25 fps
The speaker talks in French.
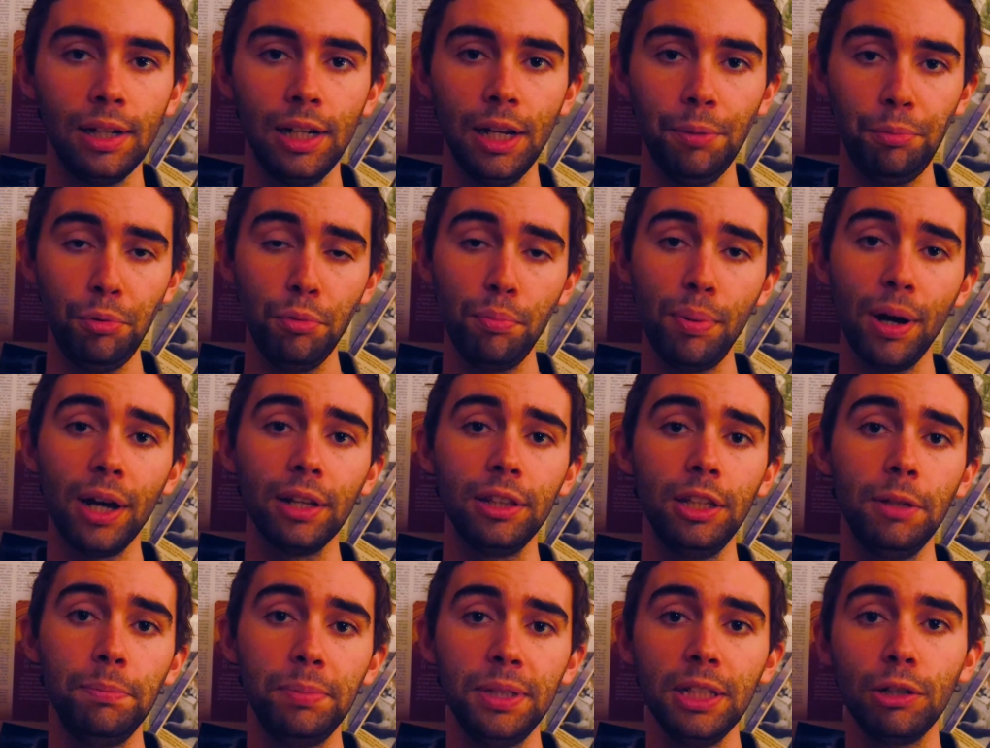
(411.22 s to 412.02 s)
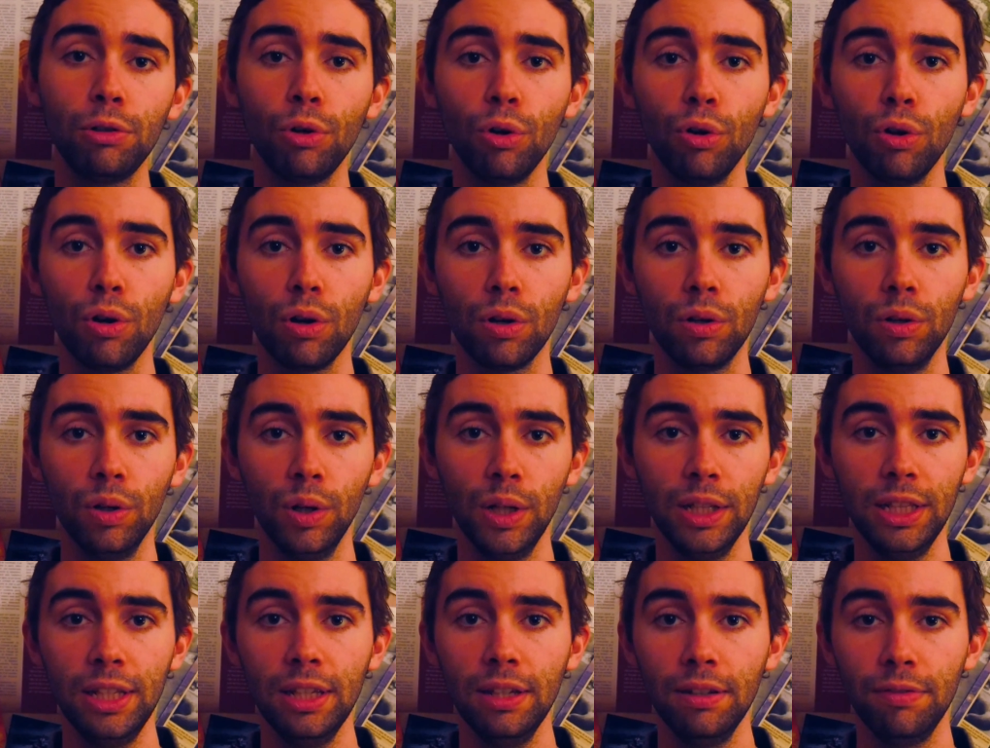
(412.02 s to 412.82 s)
La plupart des psychologues
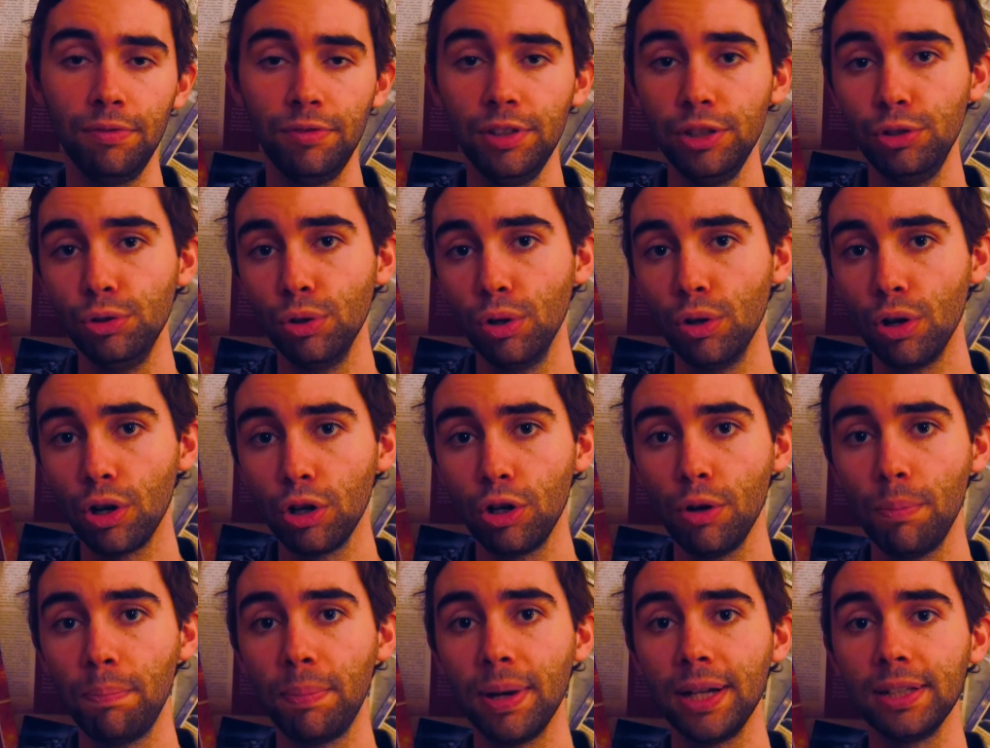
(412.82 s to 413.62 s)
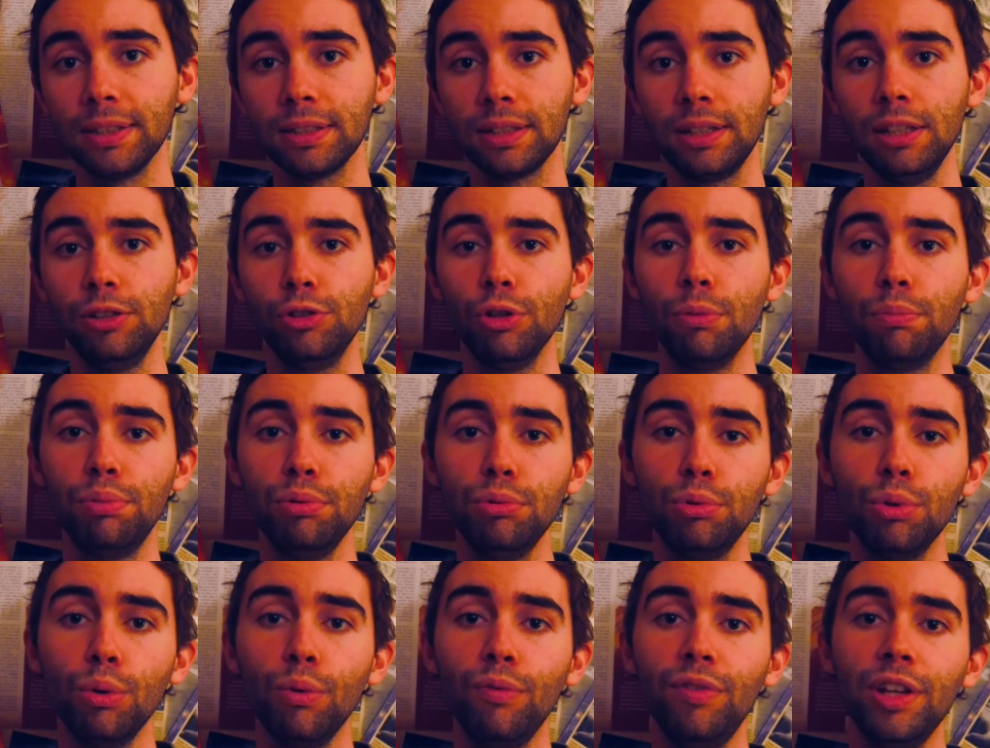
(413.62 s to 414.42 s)
et des physiologues pensent qu'ils ont
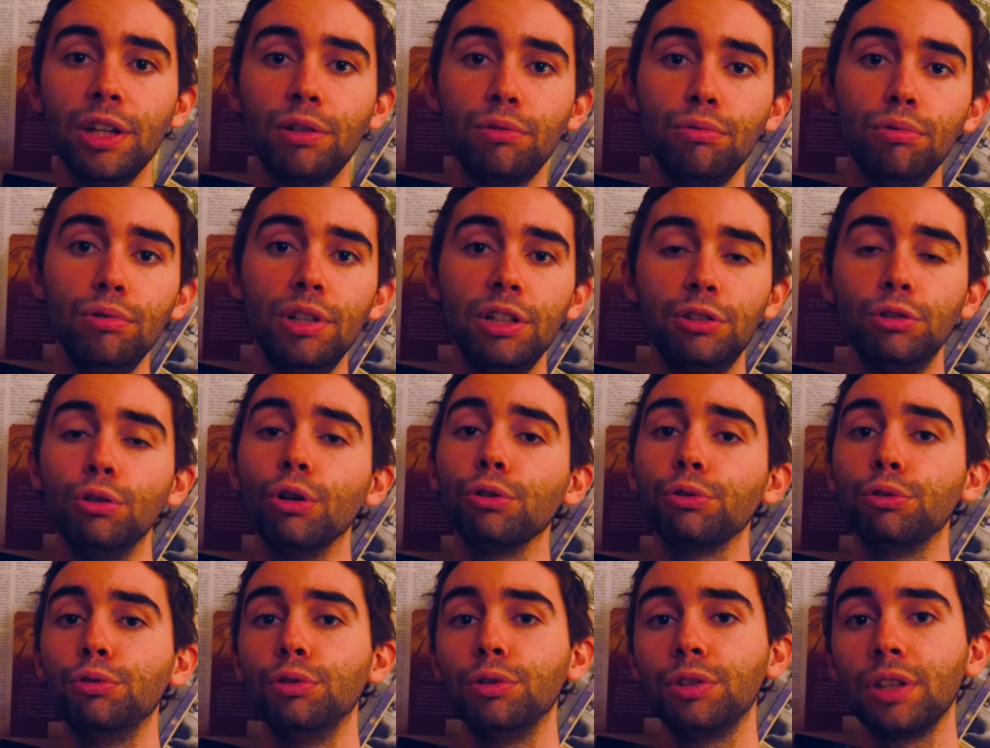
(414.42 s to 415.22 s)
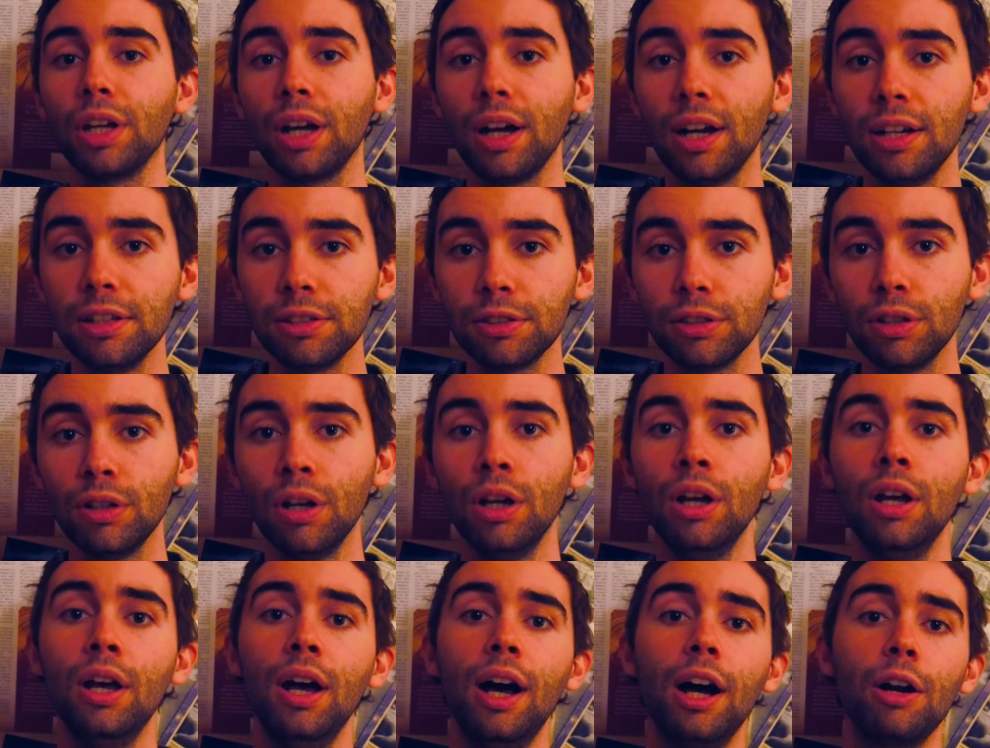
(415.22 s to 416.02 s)
plutôt vécu des sortes de transes
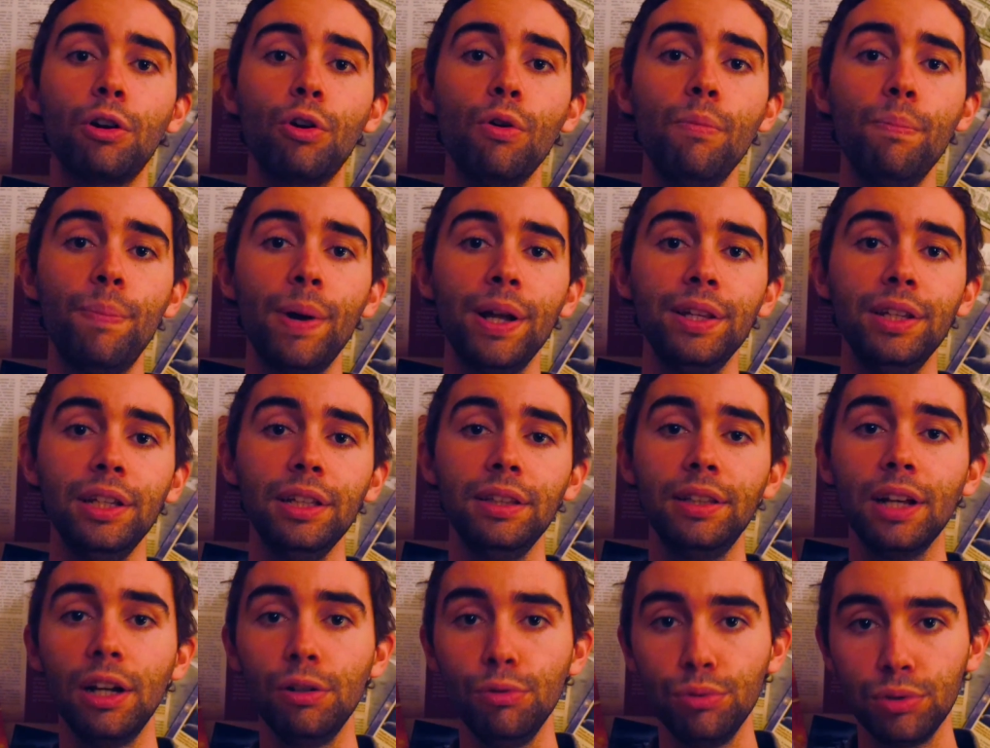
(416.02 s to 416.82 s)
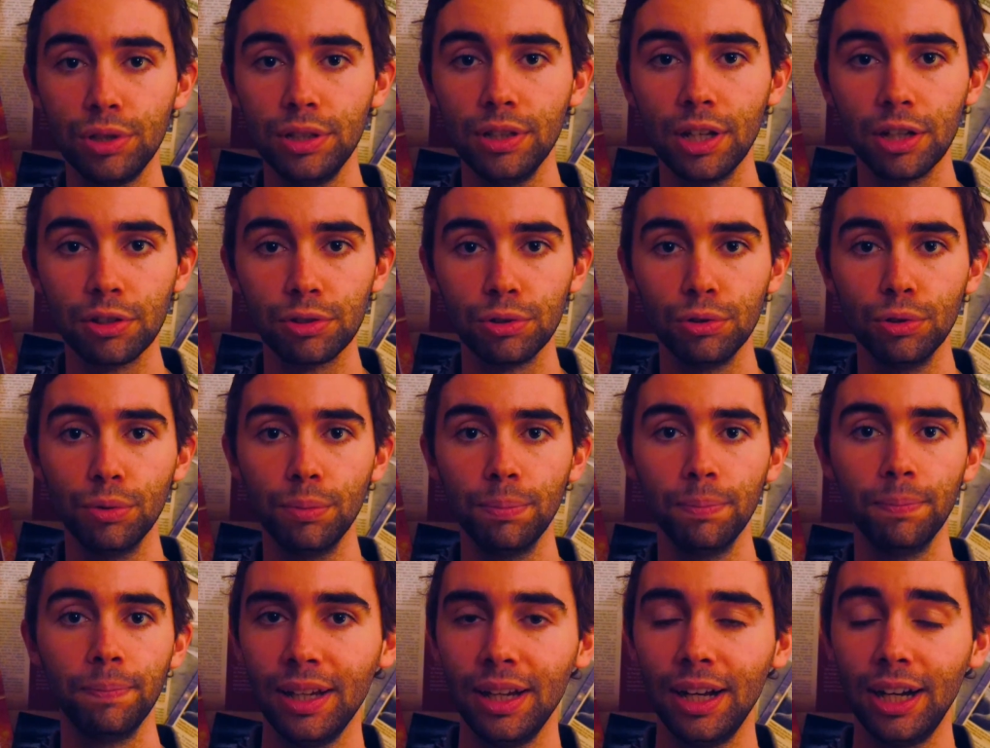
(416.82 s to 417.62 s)
accompagnées d'hallucinations.
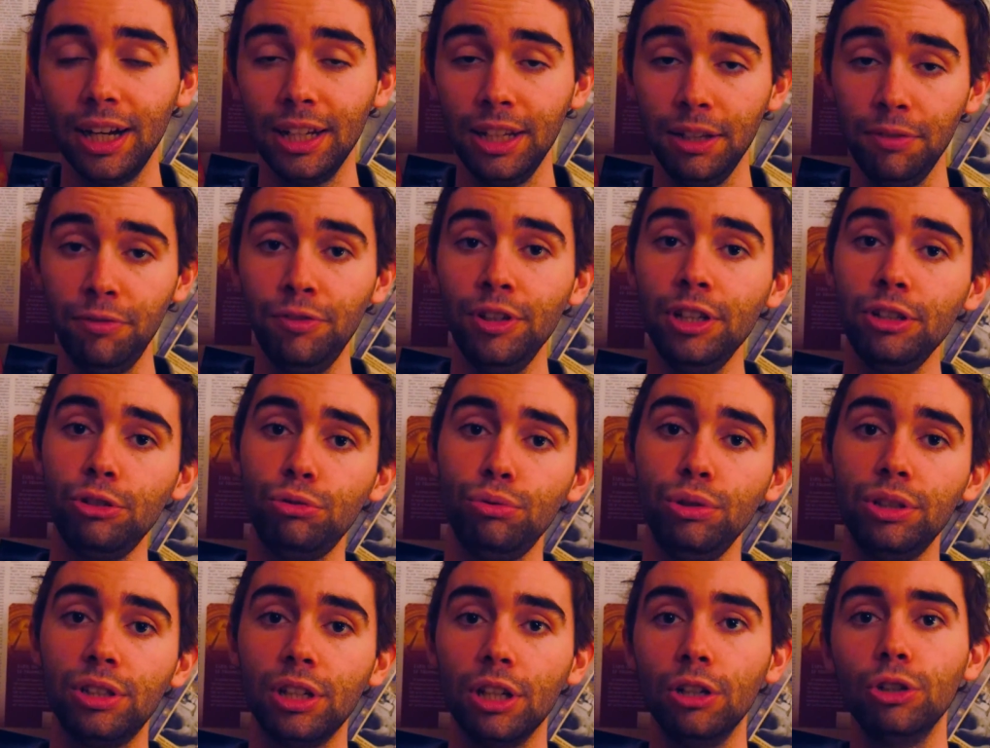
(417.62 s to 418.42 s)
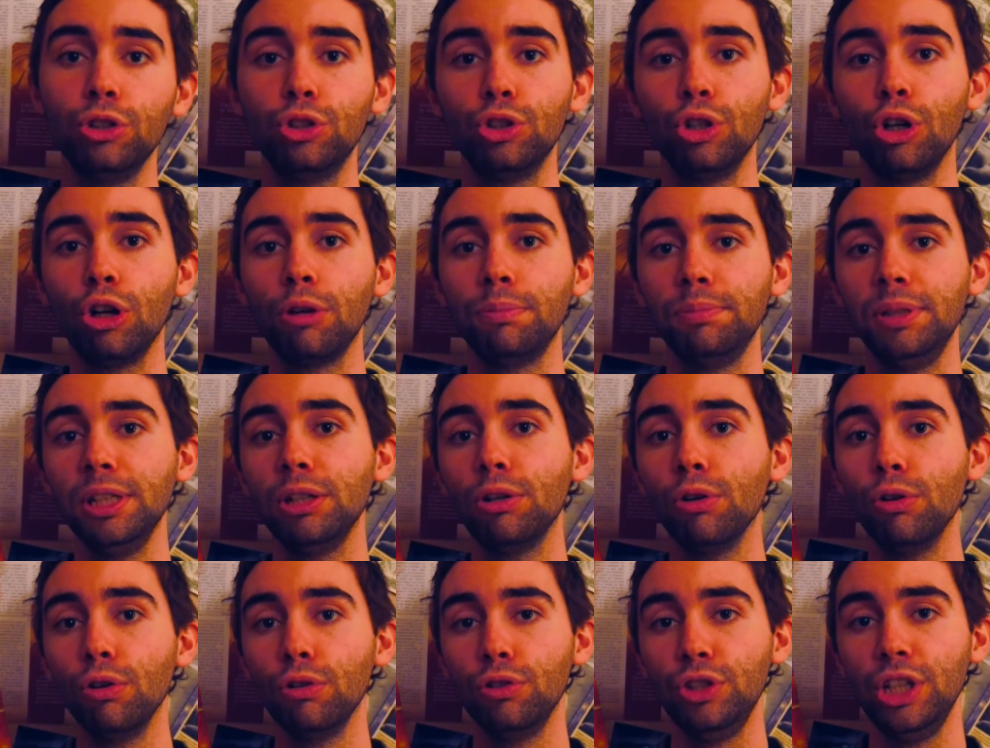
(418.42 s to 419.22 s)
En effet, suite à un choc
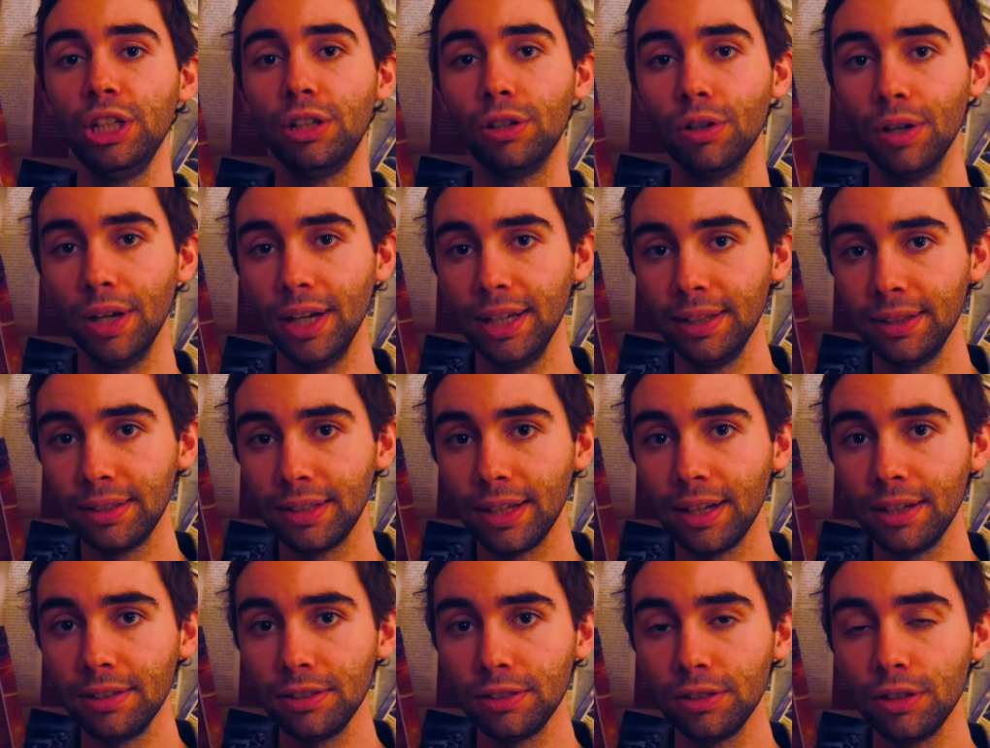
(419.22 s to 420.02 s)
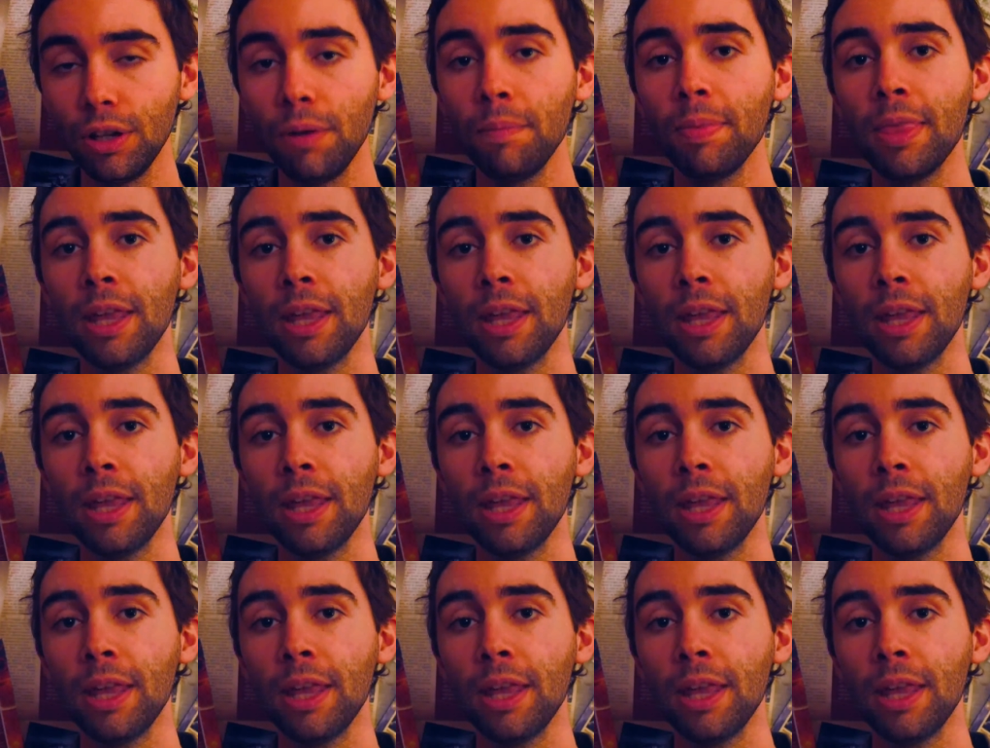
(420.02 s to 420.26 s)
psychologique intense,